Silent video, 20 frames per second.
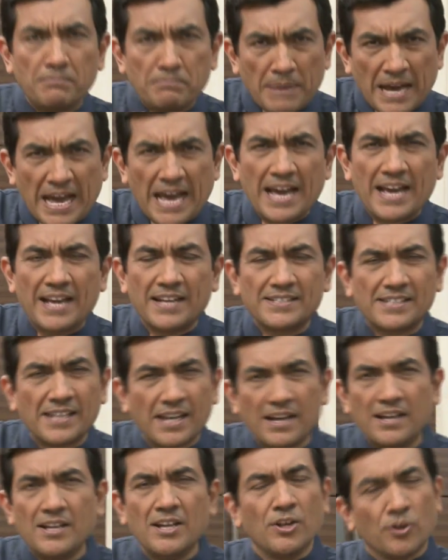बैग
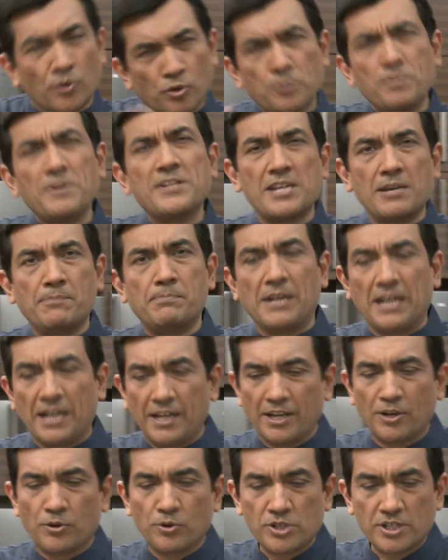या कुछ भी शेप
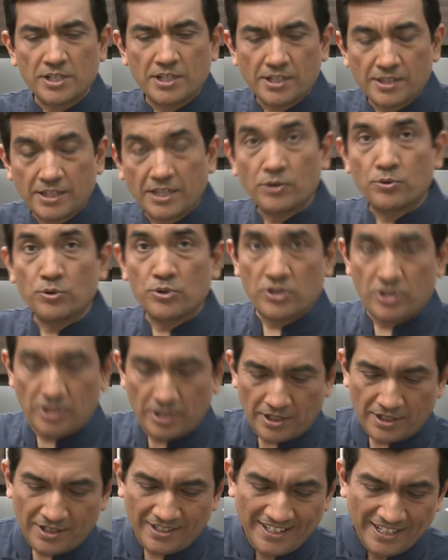बनाने की कोशिश करते हैं कुछ
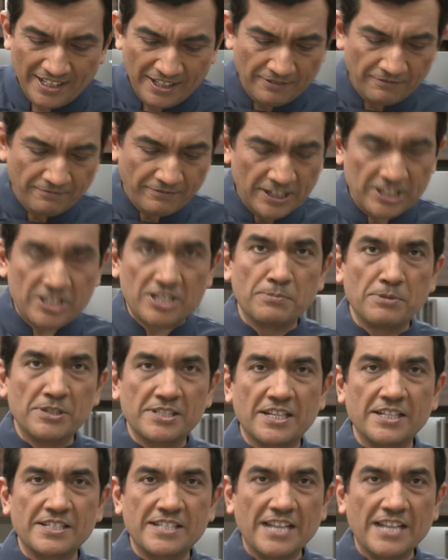वेजिटेबल्स के